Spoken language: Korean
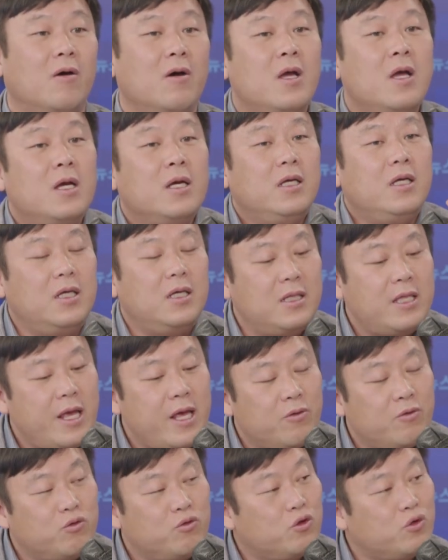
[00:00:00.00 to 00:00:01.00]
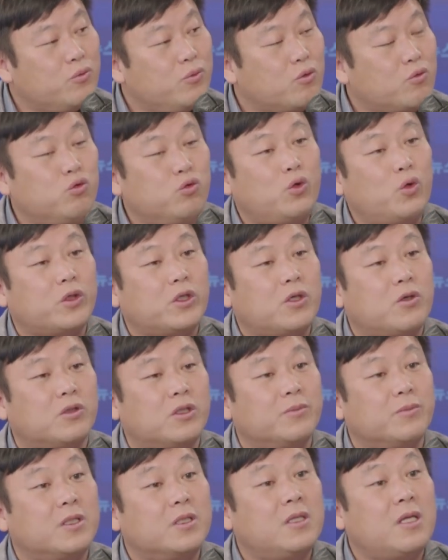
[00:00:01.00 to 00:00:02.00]
아. 이 네 그룹을 구속시켜
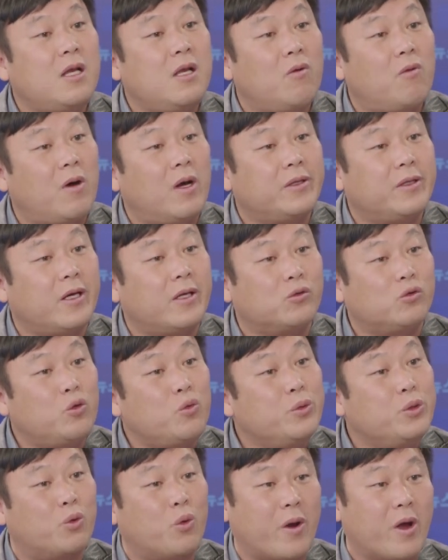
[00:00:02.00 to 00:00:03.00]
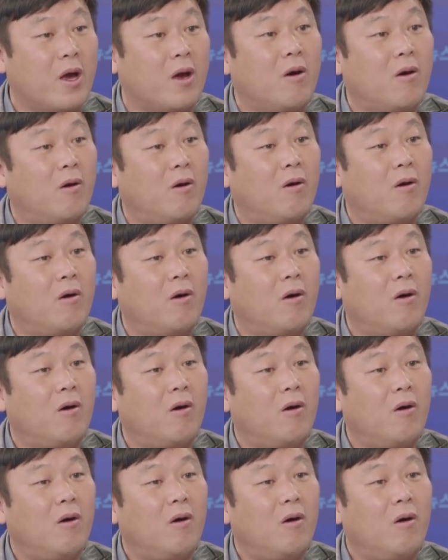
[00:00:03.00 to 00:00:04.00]
지금 끝내려고 한다는 소문이 돌아요. 음.